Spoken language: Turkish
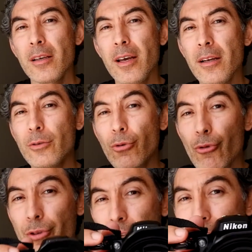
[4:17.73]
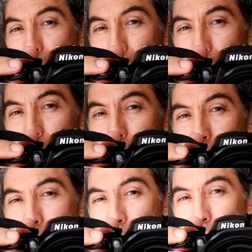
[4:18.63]
Yani kolunuza yaklaşıp
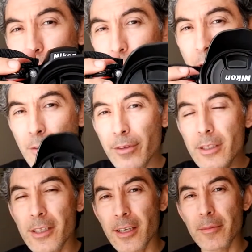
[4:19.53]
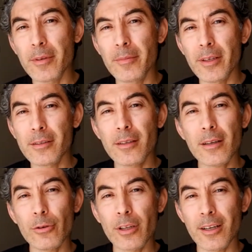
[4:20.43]
makro fotoğraflar çekebilmenize
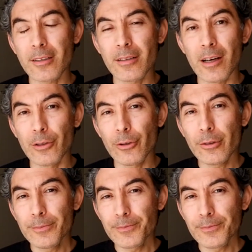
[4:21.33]
olanak sağlıyor.